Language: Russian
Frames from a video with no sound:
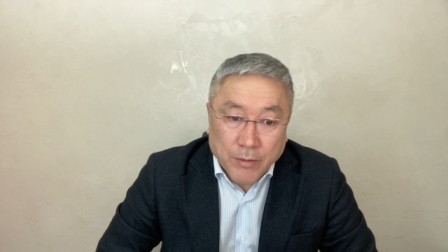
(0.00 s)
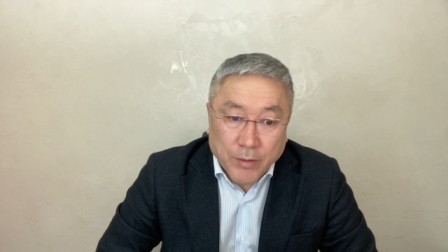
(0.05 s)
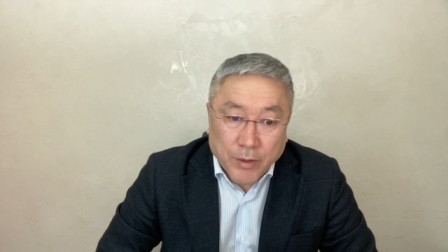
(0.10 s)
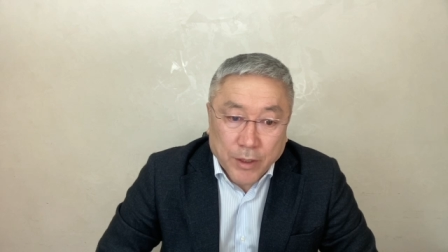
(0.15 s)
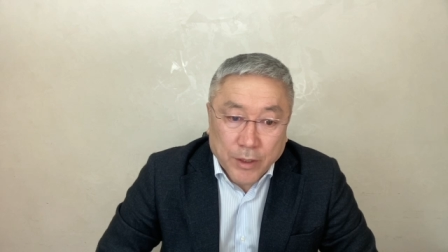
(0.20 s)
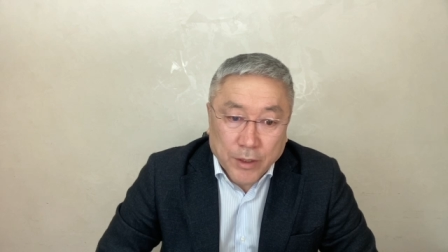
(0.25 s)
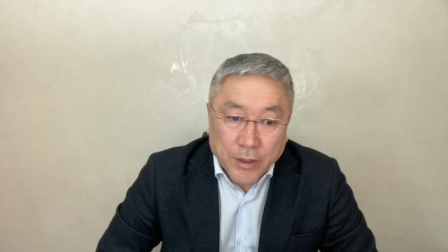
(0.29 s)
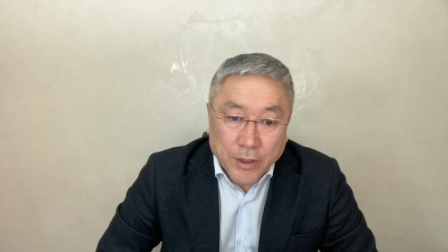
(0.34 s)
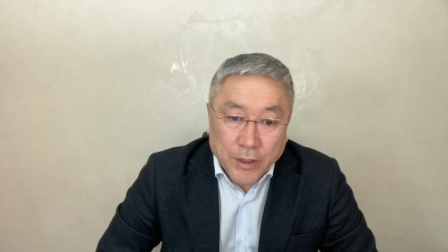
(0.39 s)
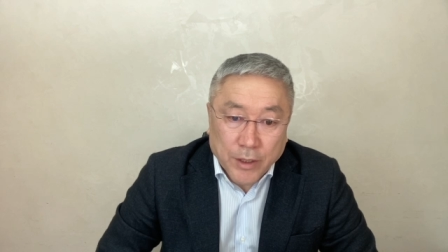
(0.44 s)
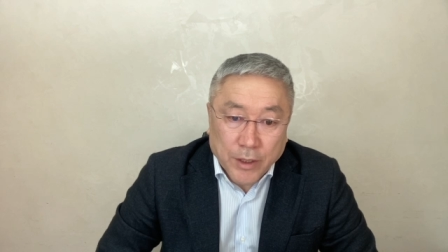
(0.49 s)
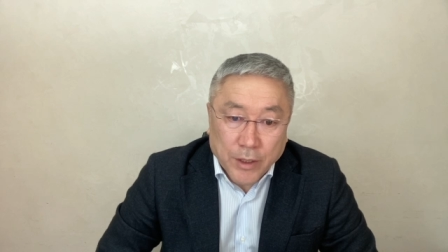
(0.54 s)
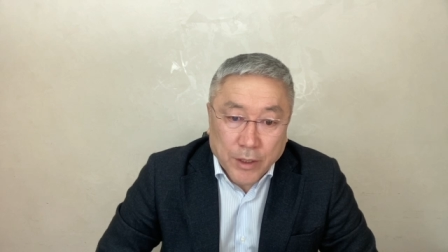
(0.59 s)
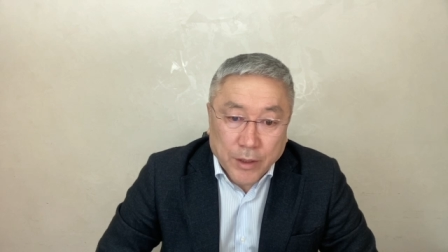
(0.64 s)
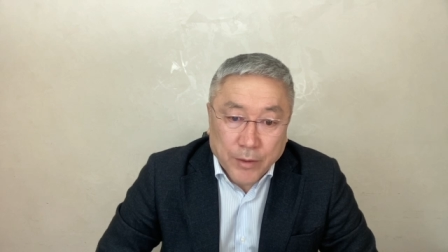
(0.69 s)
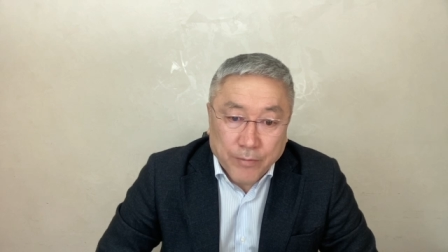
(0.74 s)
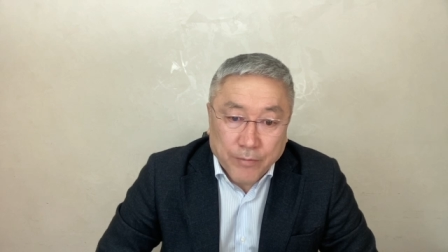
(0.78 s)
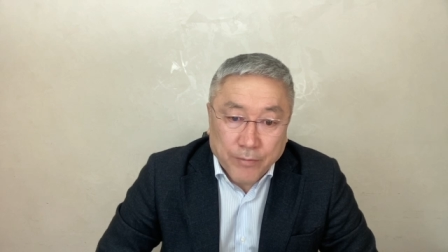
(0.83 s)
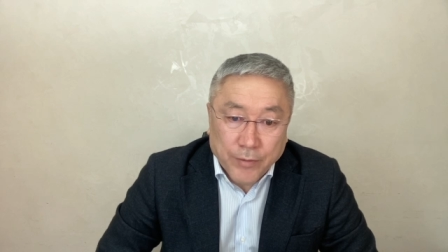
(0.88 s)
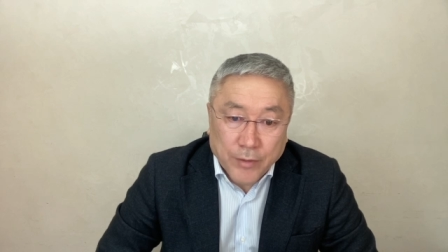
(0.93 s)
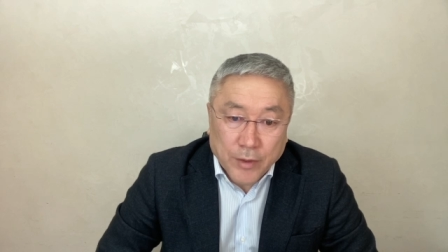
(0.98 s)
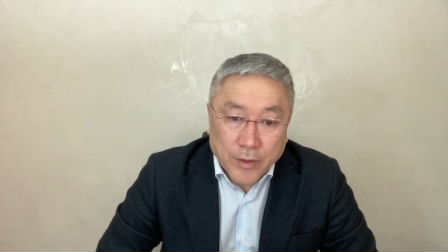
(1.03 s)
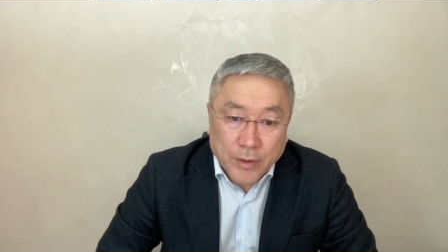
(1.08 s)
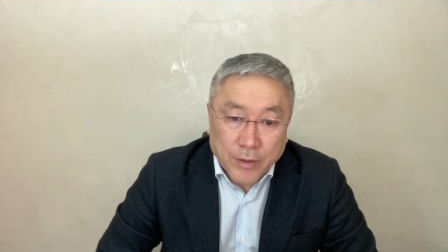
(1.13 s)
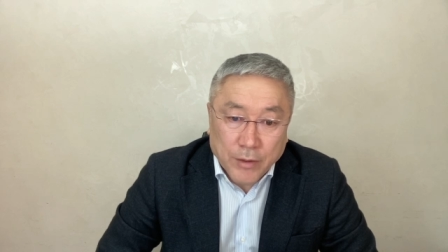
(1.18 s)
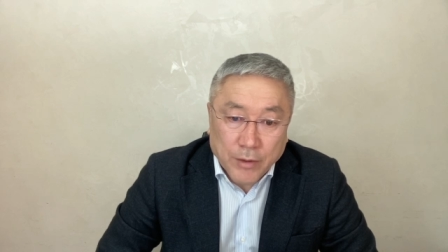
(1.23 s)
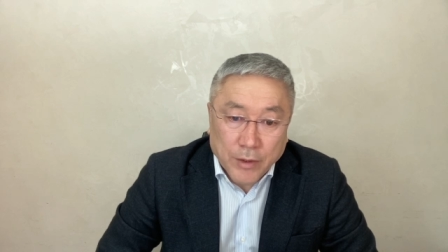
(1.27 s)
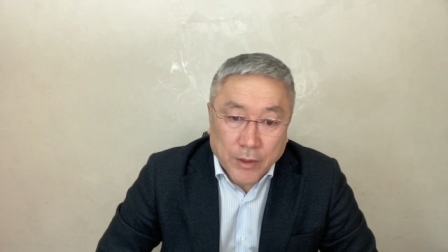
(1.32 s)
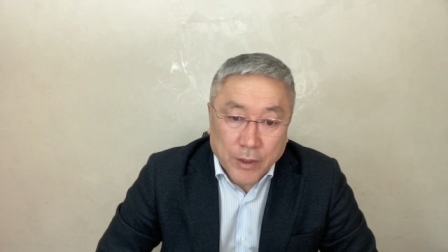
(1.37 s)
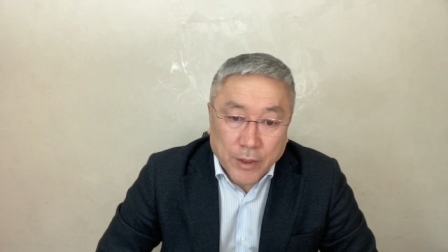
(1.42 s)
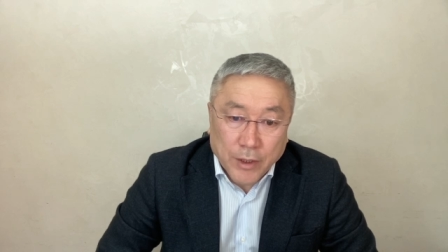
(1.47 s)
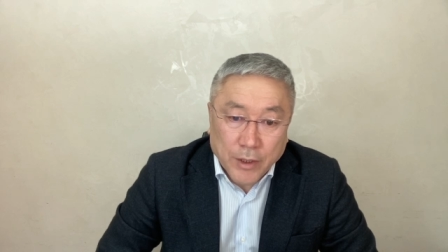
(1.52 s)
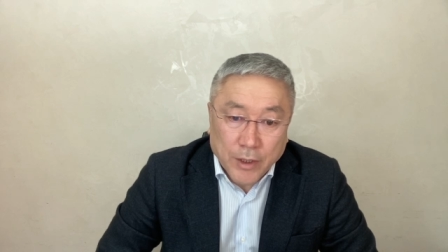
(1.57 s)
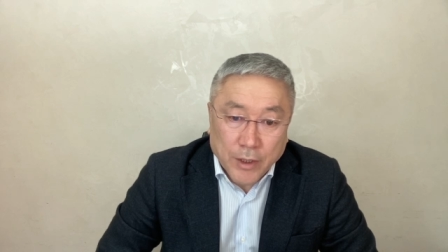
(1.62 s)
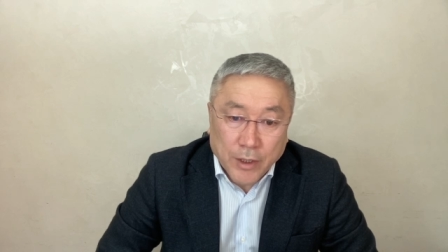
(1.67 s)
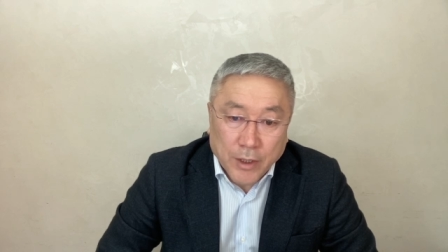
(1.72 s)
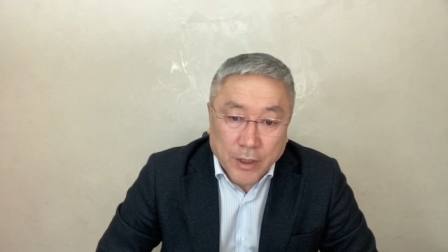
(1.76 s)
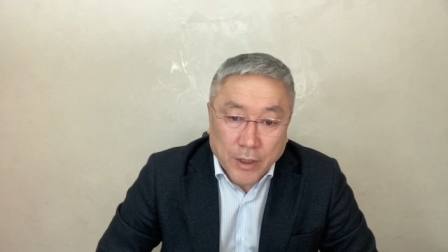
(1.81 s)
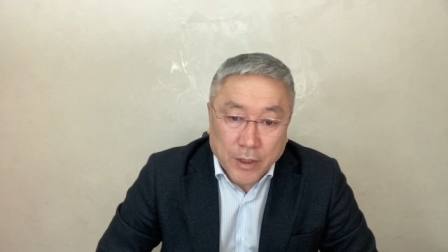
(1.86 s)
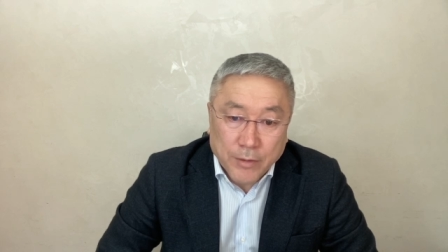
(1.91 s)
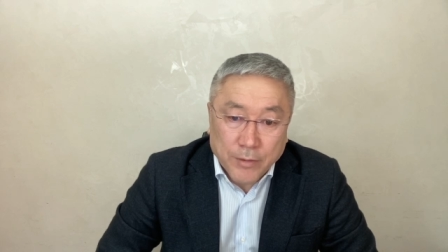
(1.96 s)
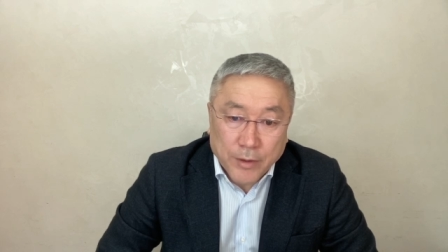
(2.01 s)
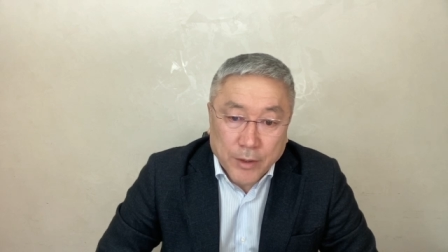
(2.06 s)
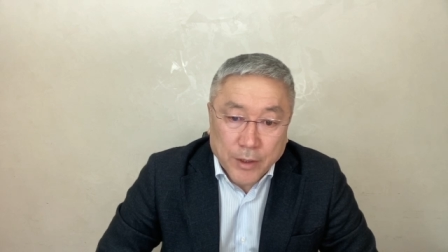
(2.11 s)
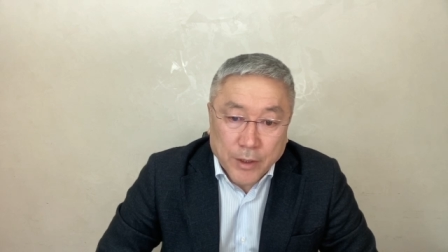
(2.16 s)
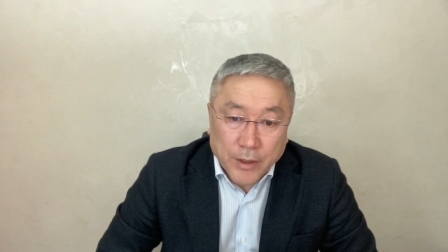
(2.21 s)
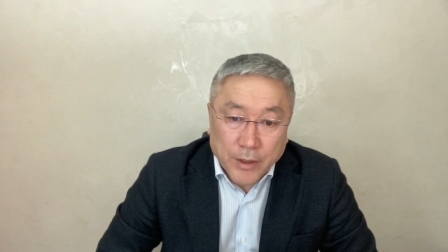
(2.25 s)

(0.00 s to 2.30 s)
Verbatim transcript: к политике, то ли это